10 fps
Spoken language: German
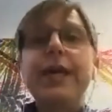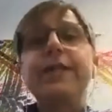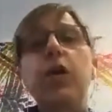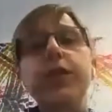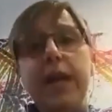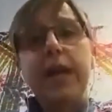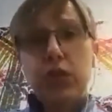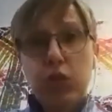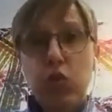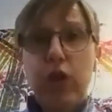dass auch nicht
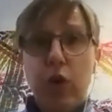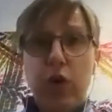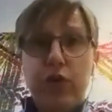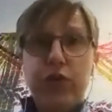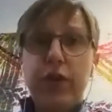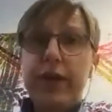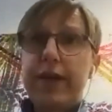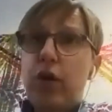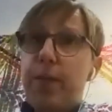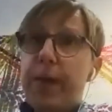alles gut läuft, sondern
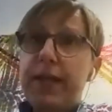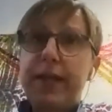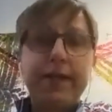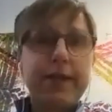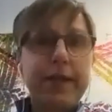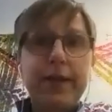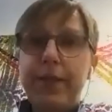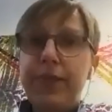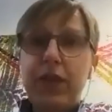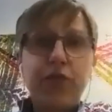dass auch manches,
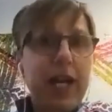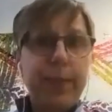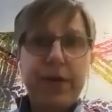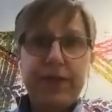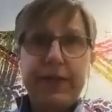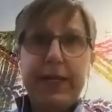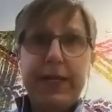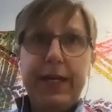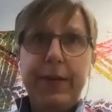ähm, dass Fehler passieren.